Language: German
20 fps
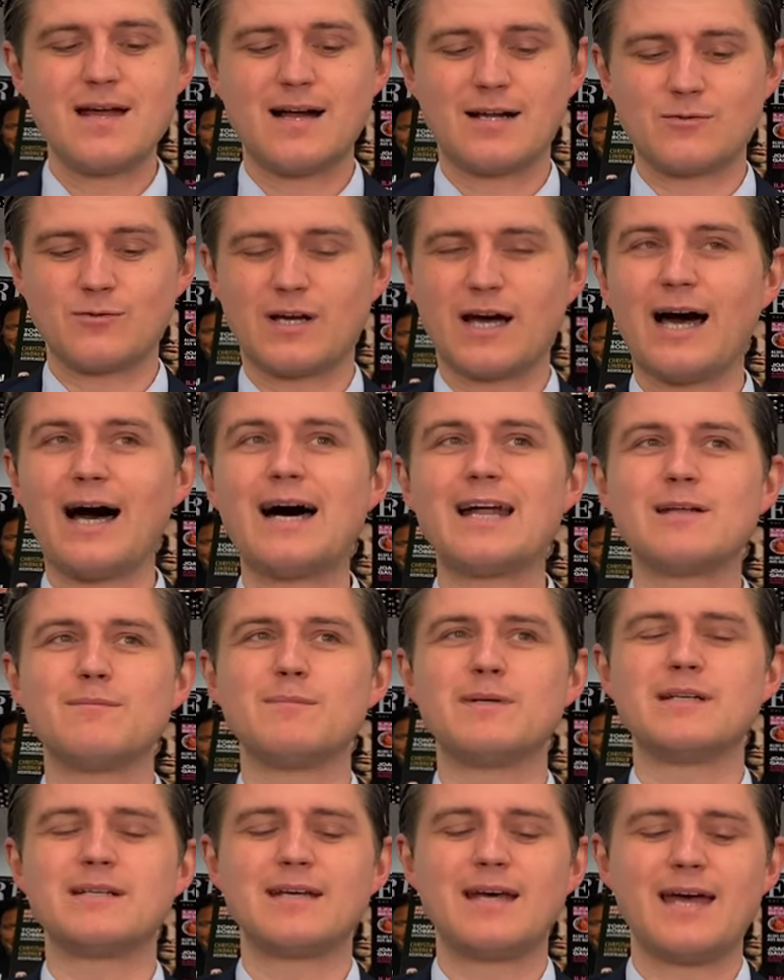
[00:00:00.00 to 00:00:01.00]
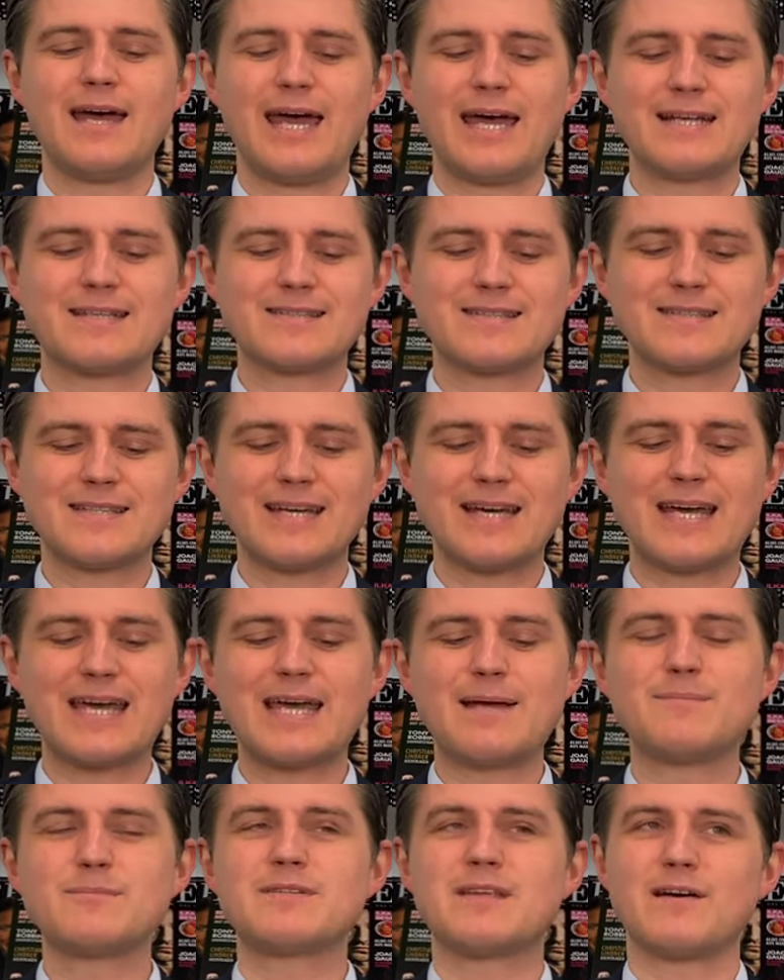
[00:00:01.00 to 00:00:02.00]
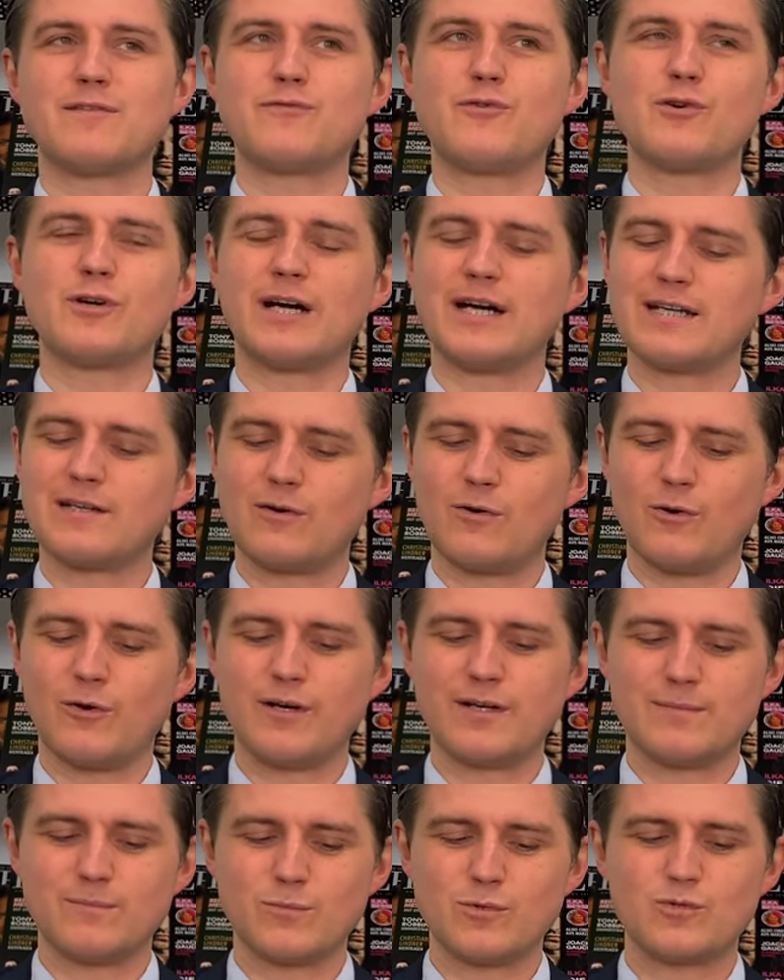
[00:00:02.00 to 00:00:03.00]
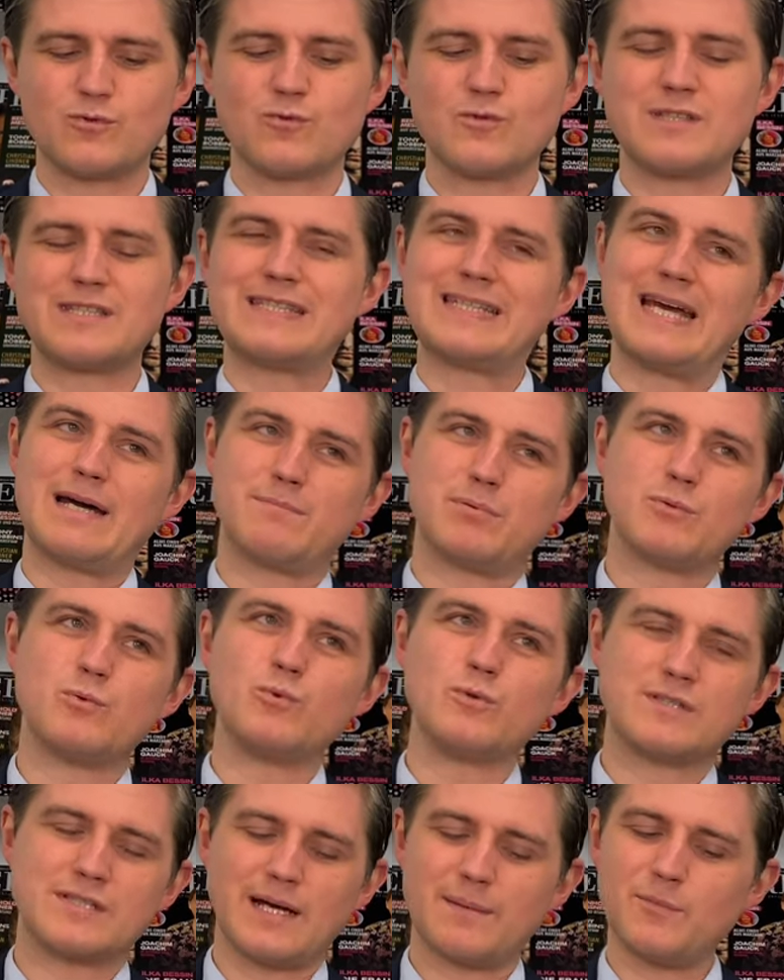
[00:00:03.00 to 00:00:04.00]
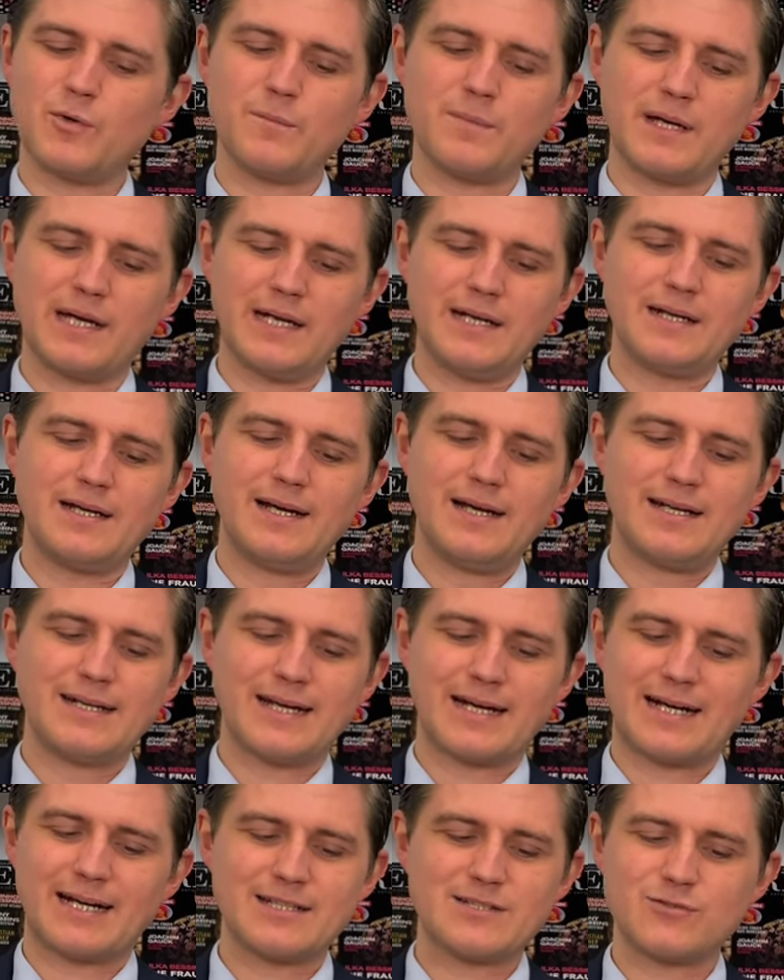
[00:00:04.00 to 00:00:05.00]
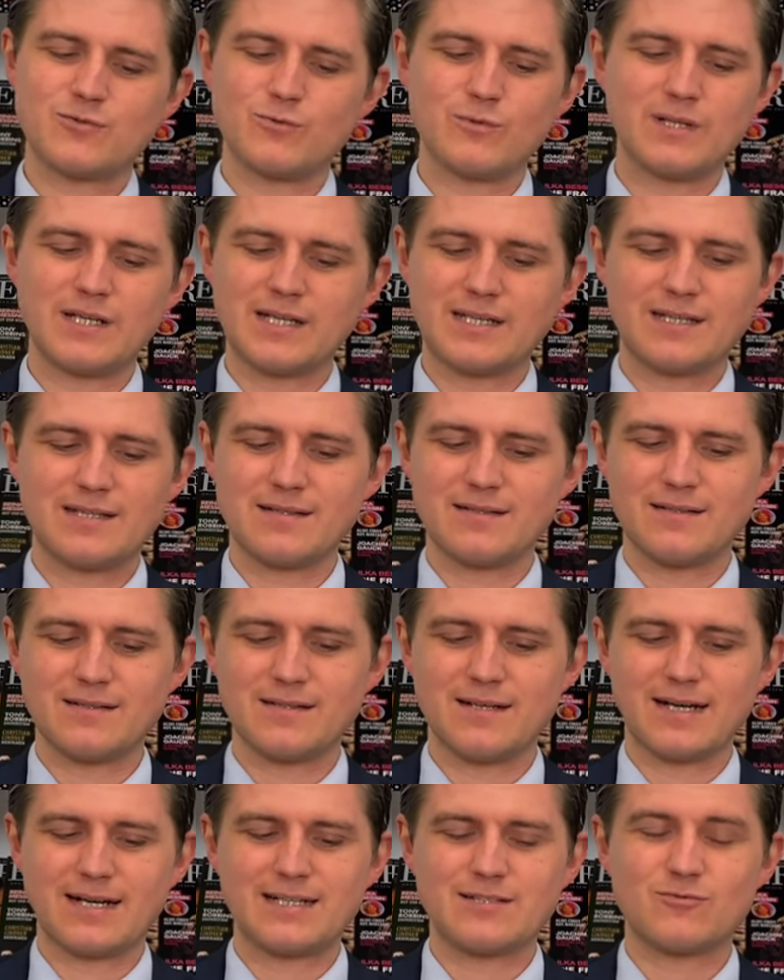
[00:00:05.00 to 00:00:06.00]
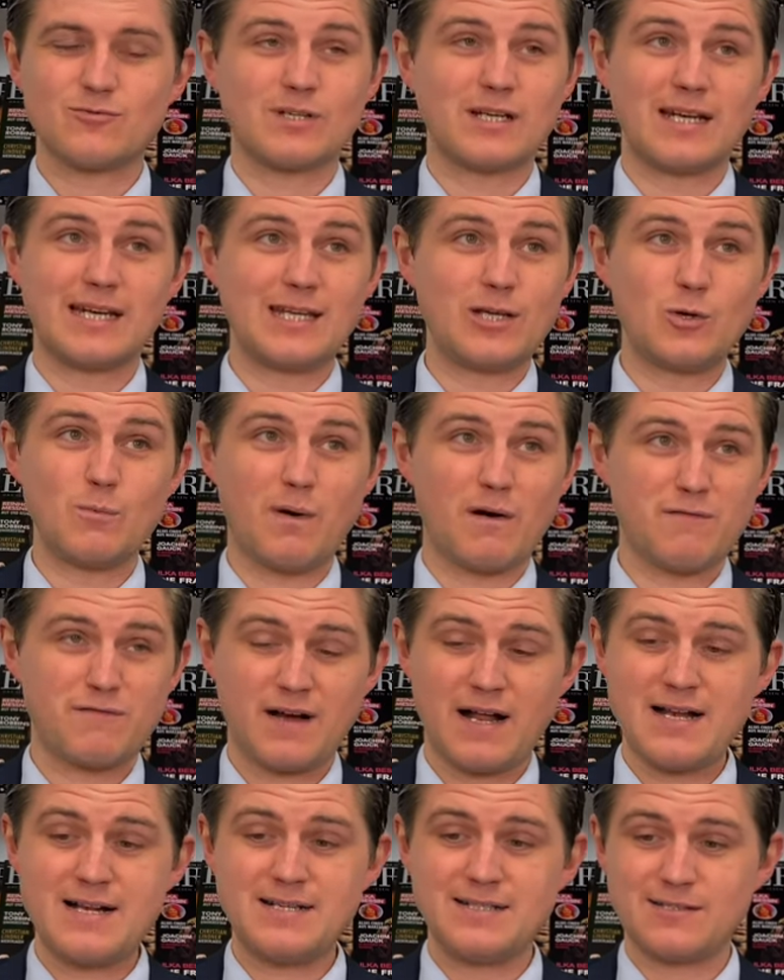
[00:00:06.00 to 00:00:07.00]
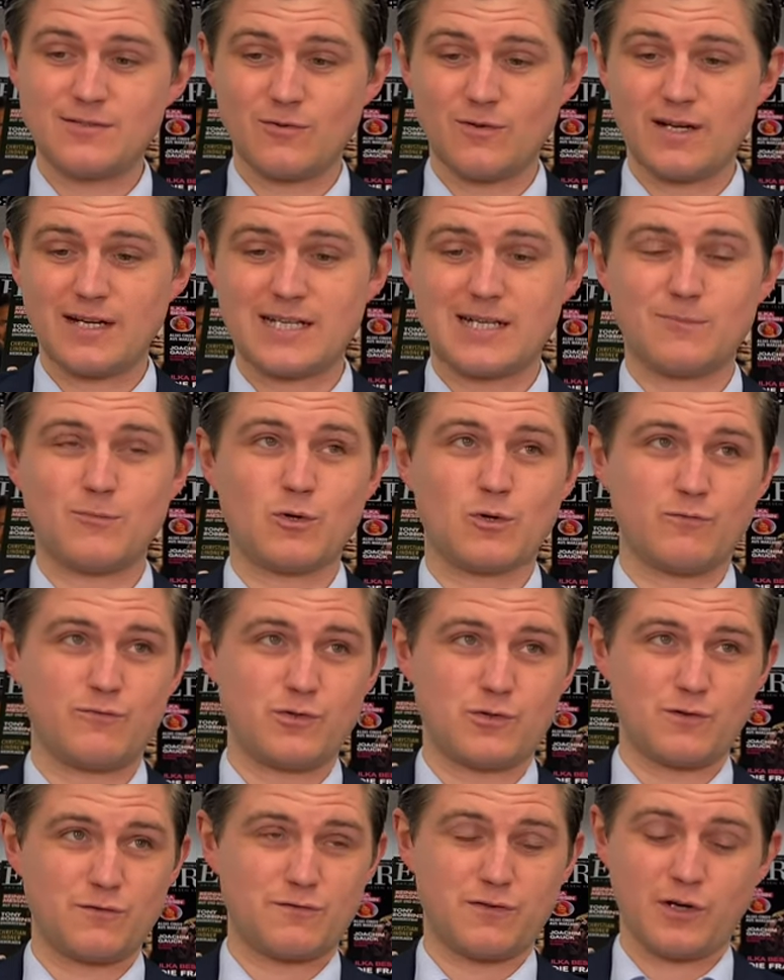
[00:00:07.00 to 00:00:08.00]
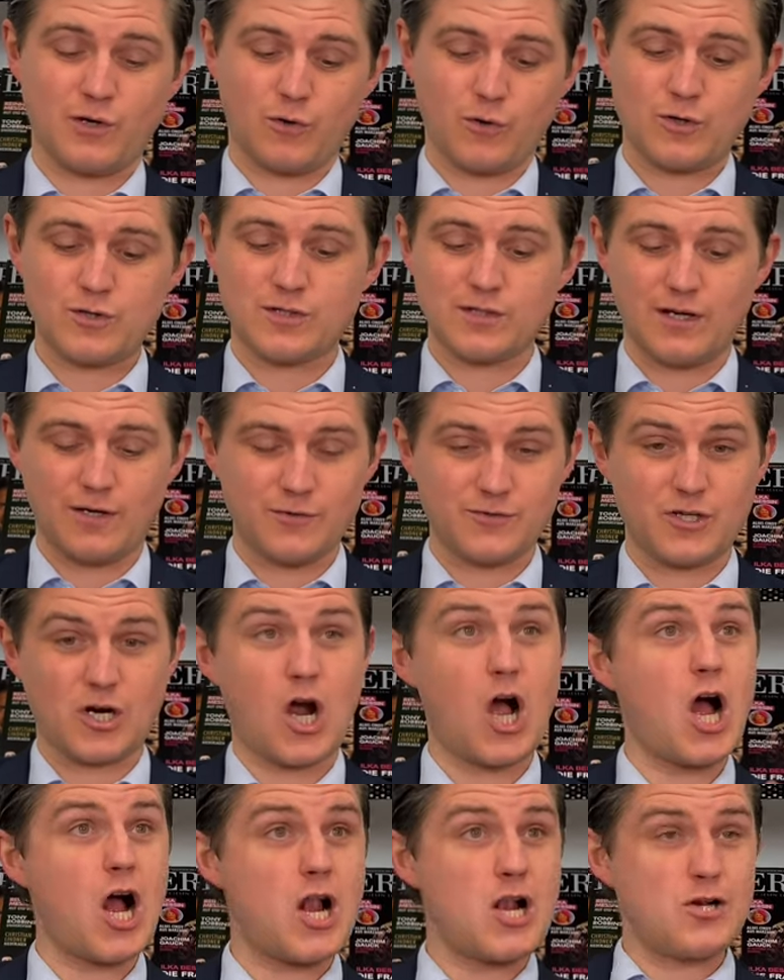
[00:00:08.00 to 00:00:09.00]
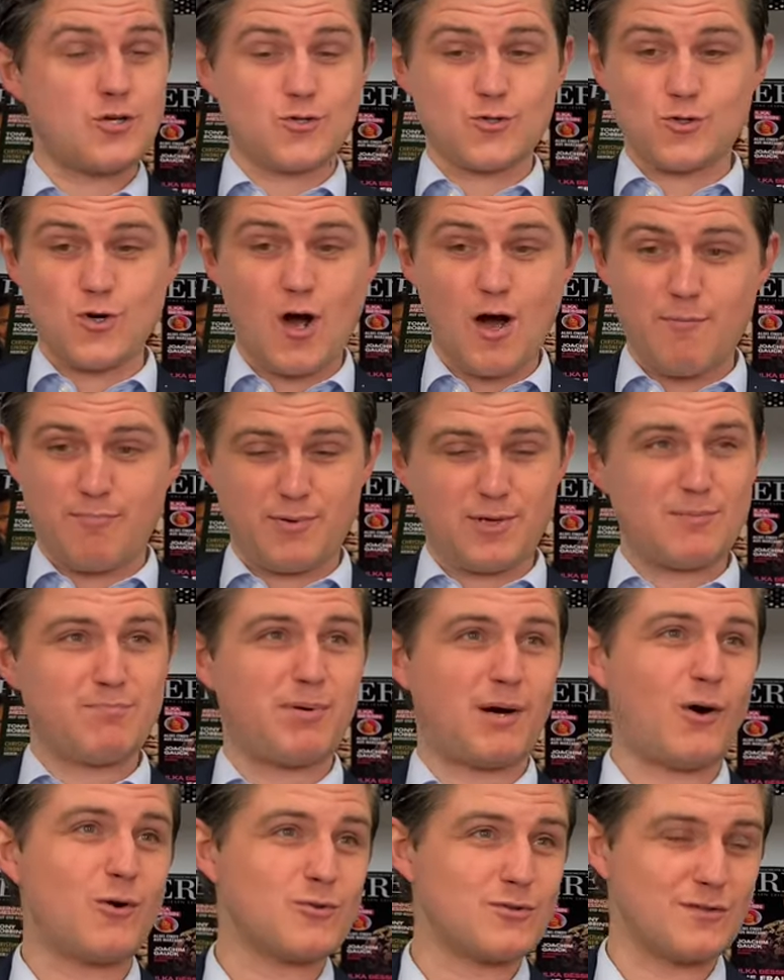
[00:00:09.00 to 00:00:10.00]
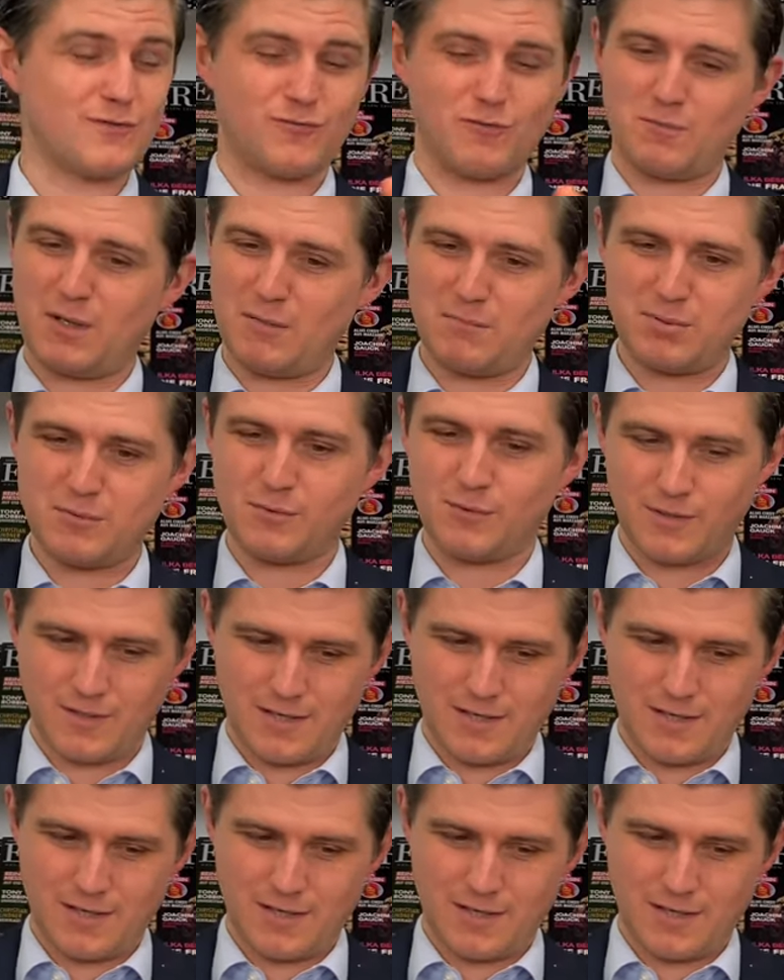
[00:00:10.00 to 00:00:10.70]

Also gerade mit extremst erfolgreichen Leuten musst du sehr behutsam umgehen. Da kannst du nicht, äh, da kannst du den nicht überfallen, so nach dem Motto wie so ein Verrückter und sagen, halt, stopp, ich brauche sie für mein Buch.